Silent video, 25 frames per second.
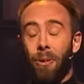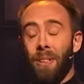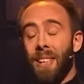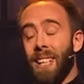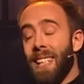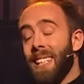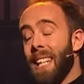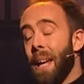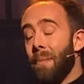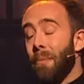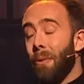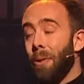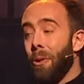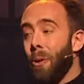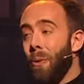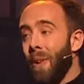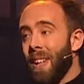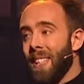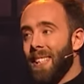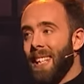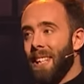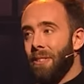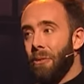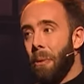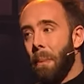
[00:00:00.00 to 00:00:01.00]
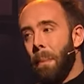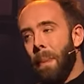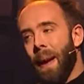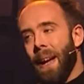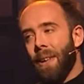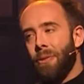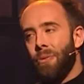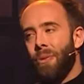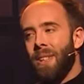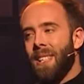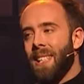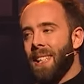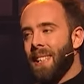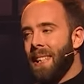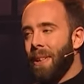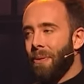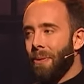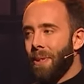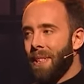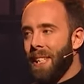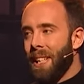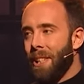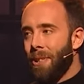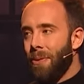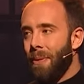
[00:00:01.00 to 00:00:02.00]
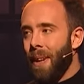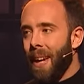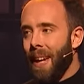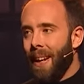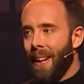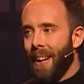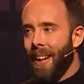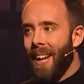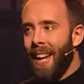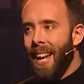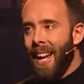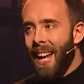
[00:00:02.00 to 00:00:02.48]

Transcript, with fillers: des ligaments croisés dont parlent tous les hétérosexuels,